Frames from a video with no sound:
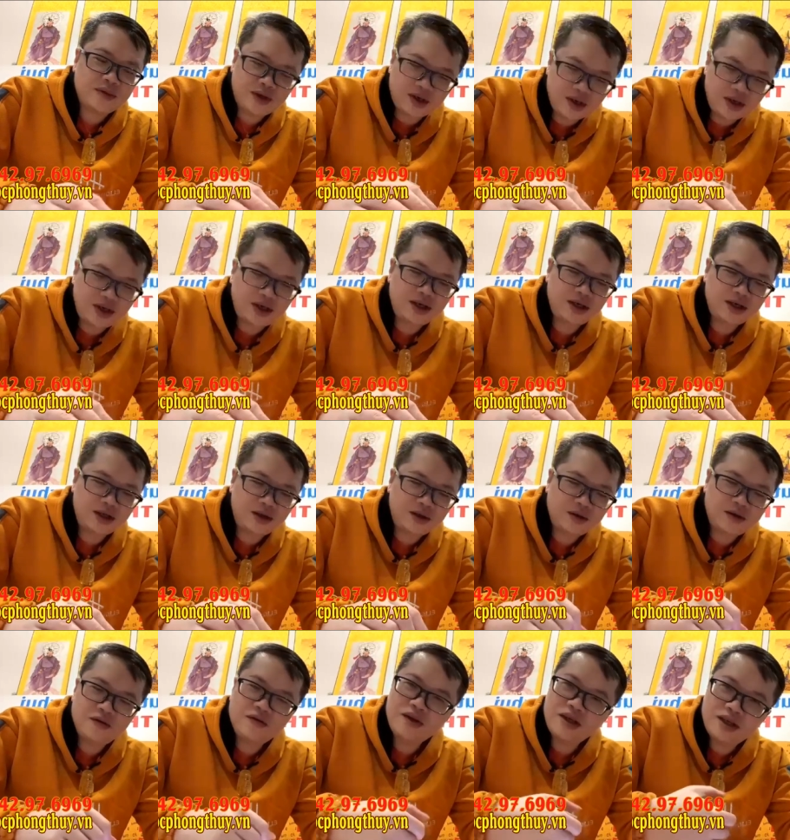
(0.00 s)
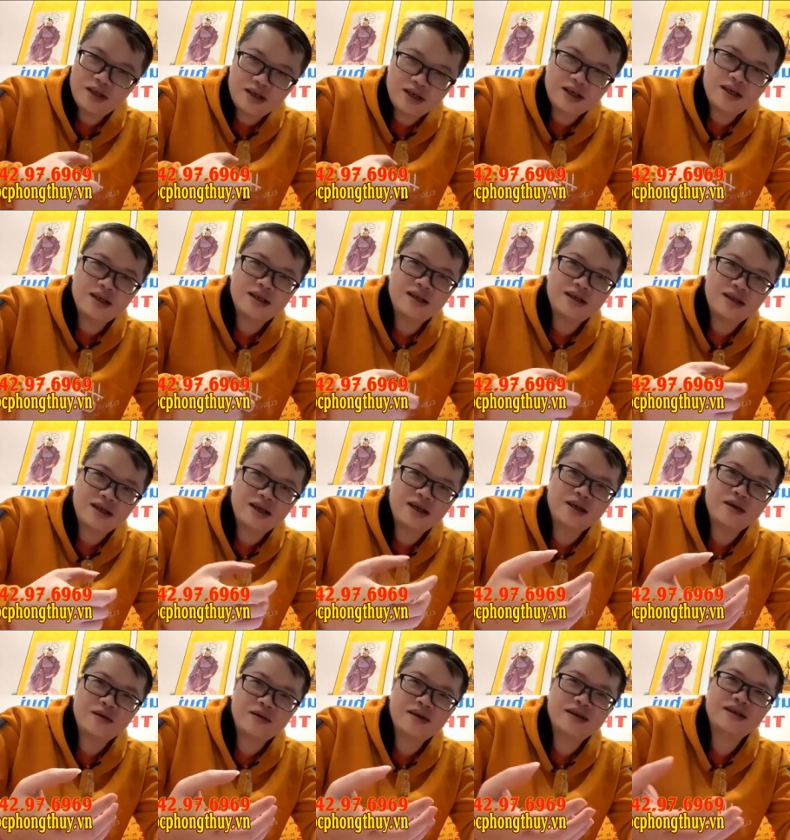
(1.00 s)
thì tôi vẫn trả lời
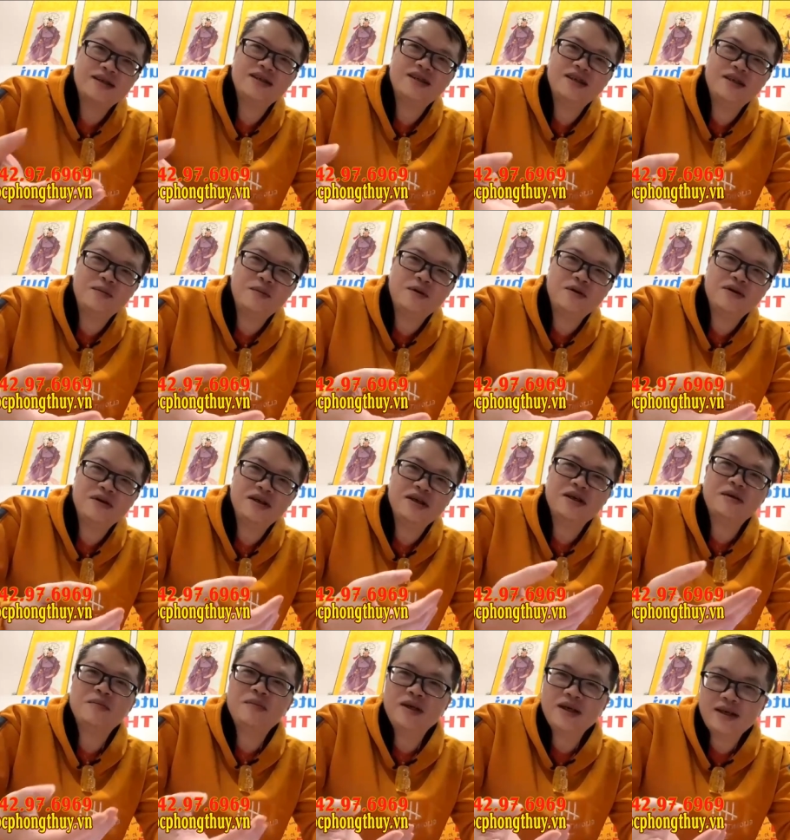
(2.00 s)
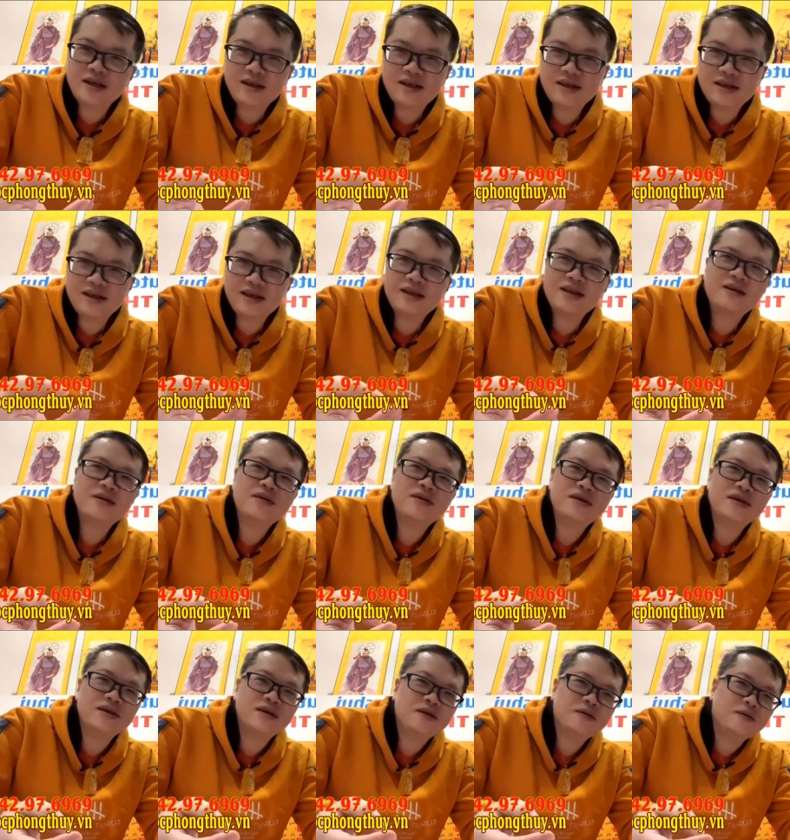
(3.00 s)
theo những cái gì mọi người đang biết thế thôi
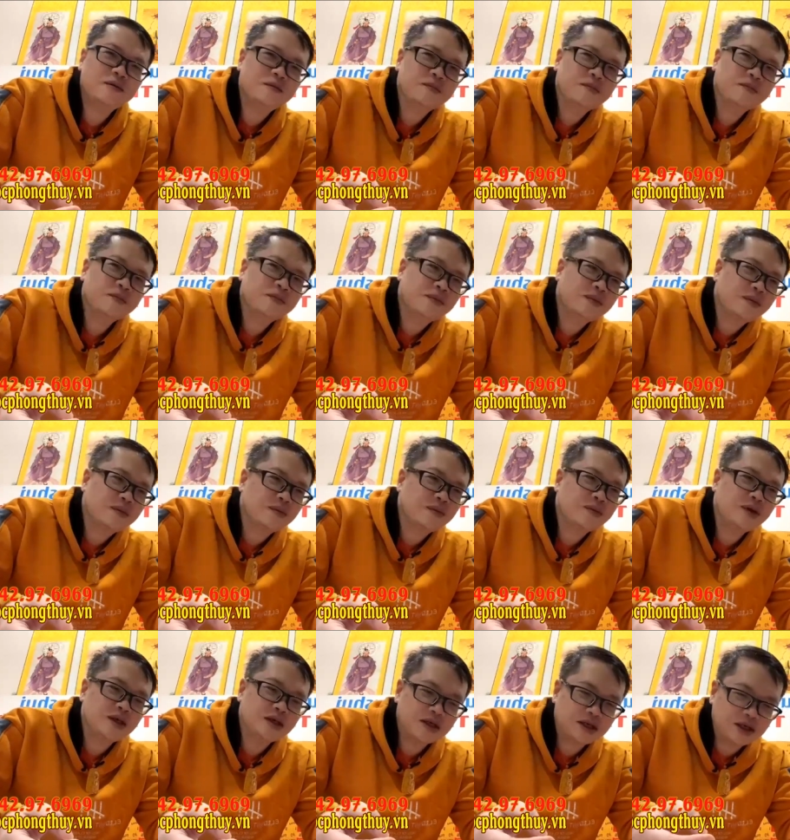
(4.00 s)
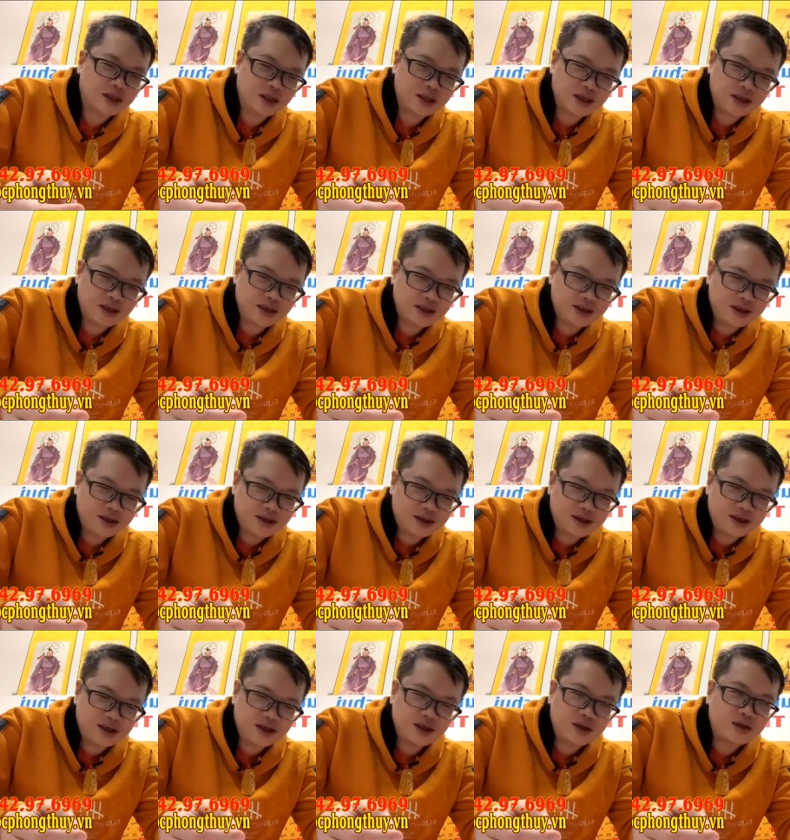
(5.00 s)
bây giờ
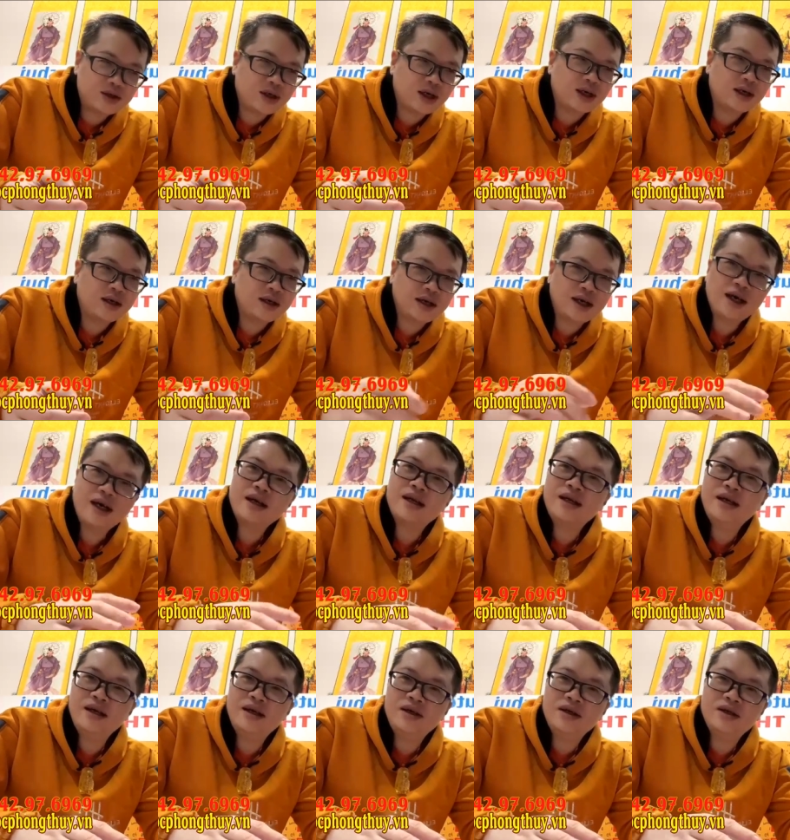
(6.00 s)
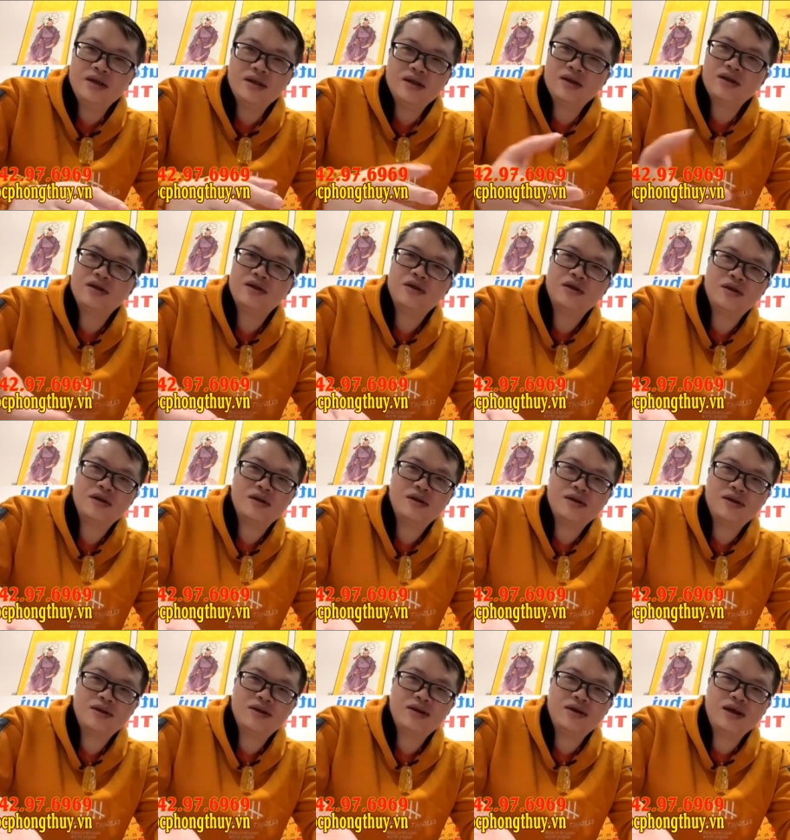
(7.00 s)
ờ, trả lời khác đi
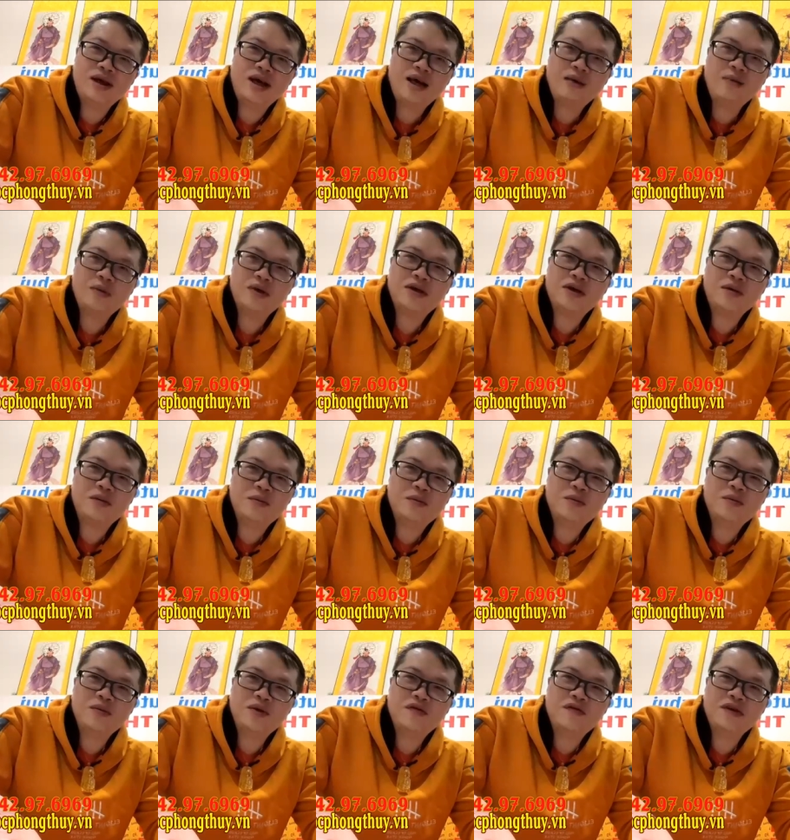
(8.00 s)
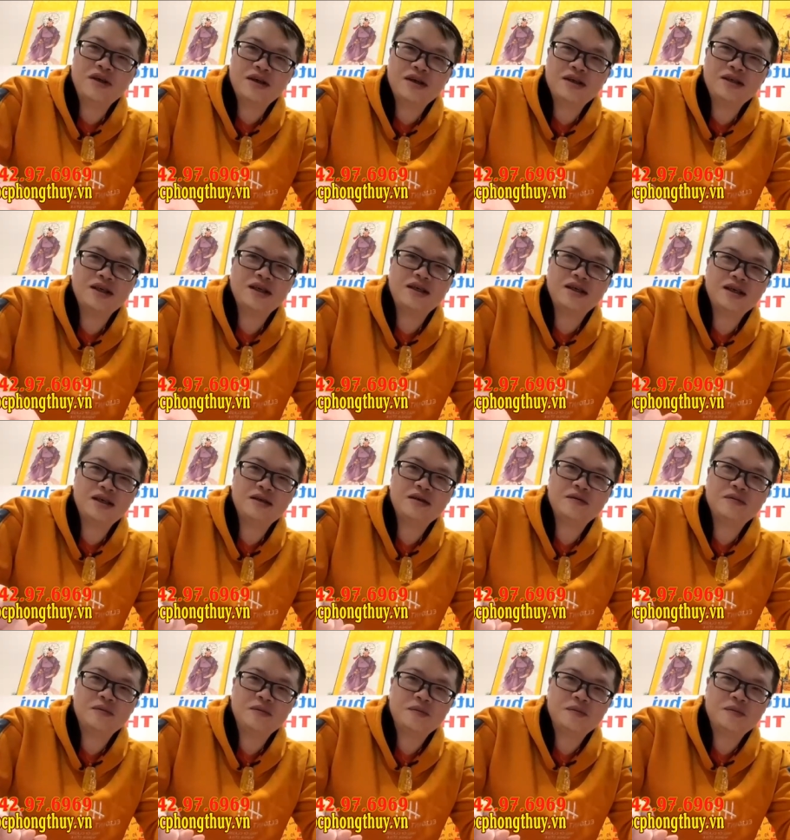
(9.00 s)
ai mất công mất việc đi giải thích